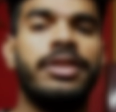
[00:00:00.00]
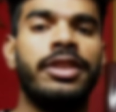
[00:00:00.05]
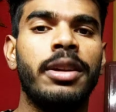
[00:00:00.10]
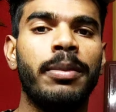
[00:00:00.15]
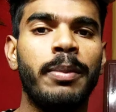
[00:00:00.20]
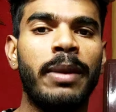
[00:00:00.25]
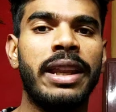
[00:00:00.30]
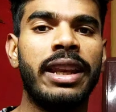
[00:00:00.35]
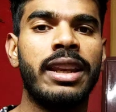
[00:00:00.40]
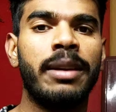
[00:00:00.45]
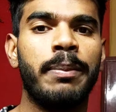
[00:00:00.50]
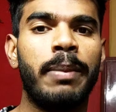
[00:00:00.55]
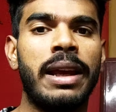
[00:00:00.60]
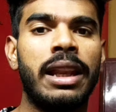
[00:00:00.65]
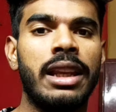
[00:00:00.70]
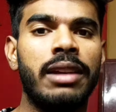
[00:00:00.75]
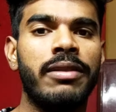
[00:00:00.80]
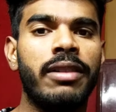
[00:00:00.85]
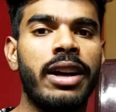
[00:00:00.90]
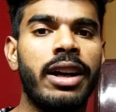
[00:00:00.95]
जब मैंने
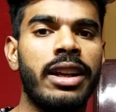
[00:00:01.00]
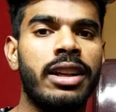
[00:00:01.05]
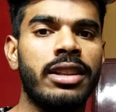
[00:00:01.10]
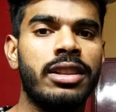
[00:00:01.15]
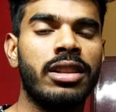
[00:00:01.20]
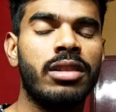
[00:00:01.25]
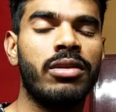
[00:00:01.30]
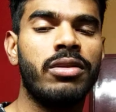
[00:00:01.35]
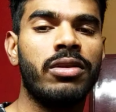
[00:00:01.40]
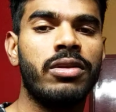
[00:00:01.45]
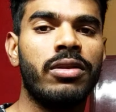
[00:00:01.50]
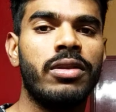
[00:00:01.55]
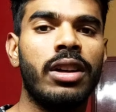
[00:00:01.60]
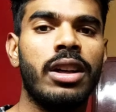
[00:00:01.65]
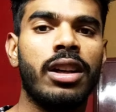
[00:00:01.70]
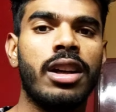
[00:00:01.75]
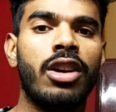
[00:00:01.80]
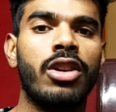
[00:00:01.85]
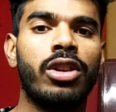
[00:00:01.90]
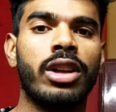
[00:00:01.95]
पहली बार जब
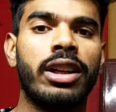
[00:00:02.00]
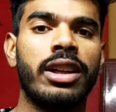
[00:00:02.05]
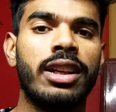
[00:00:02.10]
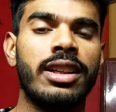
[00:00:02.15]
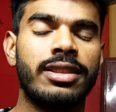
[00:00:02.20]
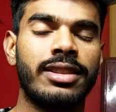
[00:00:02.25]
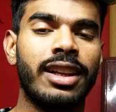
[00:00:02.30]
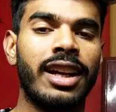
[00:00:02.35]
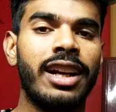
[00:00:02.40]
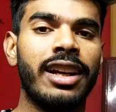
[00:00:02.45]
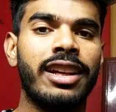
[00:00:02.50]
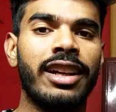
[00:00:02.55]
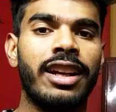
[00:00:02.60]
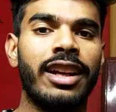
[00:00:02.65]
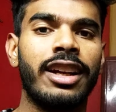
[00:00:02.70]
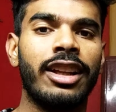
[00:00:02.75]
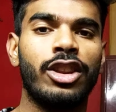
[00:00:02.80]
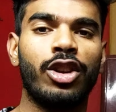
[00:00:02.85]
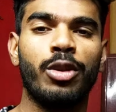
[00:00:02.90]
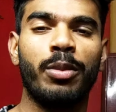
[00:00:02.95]
वर्कआउट करना स्टार्ट करा